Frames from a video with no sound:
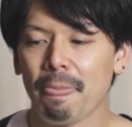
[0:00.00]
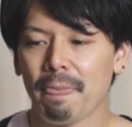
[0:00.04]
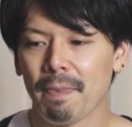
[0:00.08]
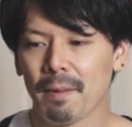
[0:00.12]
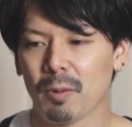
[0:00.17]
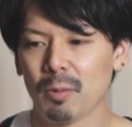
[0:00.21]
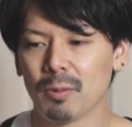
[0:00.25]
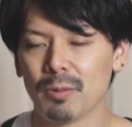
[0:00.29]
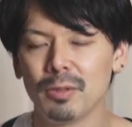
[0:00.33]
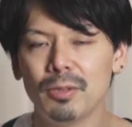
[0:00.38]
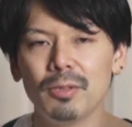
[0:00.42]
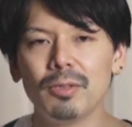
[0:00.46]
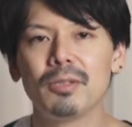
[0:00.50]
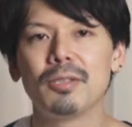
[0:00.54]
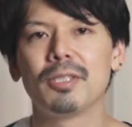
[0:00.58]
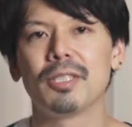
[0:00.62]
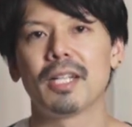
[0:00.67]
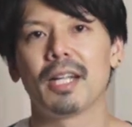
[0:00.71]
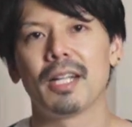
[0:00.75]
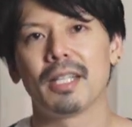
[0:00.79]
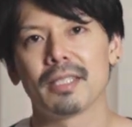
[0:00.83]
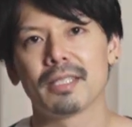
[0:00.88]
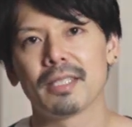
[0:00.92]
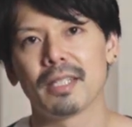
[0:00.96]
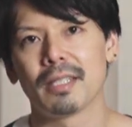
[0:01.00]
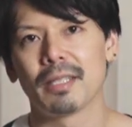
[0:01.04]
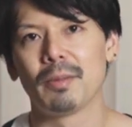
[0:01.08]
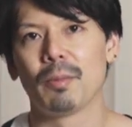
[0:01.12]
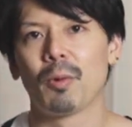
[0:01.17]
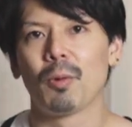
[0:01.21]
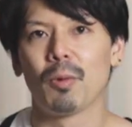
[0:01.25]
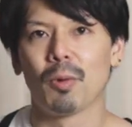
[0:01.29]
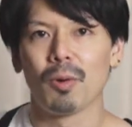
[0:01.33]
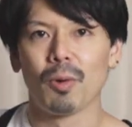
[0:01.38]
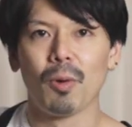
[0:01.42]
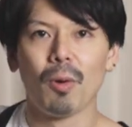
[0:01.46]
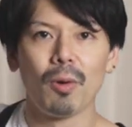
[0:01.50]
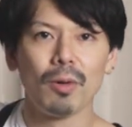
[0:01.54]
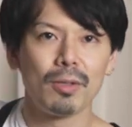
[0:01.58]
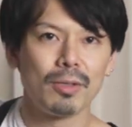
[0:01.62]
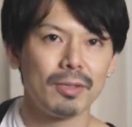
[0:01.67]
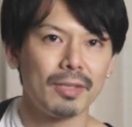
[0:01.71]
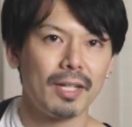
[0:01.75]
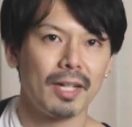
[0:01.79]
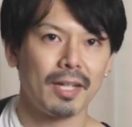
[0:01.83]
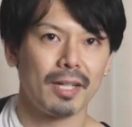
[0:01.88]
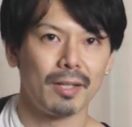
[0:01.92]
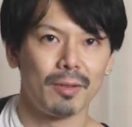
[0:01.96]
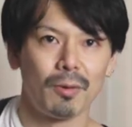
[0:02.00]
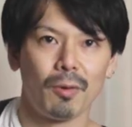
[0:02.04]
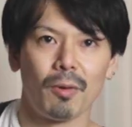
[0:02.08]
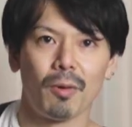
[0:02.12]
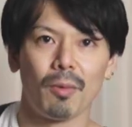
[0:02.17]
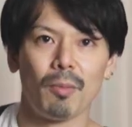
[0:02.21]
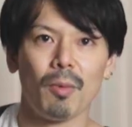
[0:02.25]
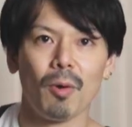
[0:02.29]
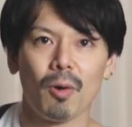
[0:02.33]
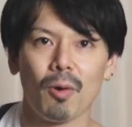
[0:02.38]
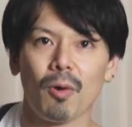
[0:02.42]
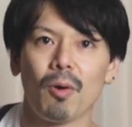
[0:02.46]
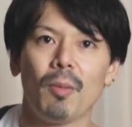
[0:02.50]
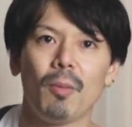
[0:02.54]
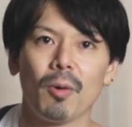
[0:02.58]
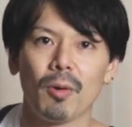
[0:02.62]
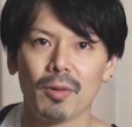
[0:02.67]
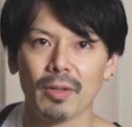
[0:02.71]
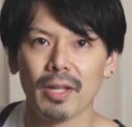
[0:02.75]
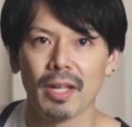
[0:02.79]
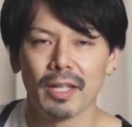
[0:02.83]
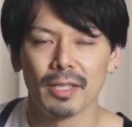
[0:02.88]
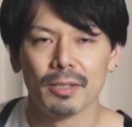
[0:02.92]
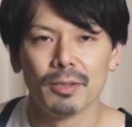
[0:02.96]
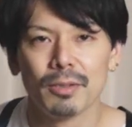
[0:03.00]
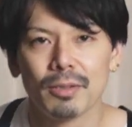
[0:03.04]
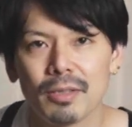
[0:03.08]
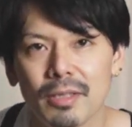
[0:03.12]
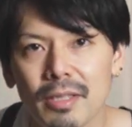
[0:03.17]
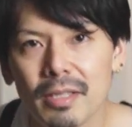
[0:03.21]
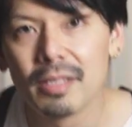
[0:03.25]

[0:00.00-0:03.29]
こう脱ぐじゃないですか。でもこれロングだけのモッコモコで、言っ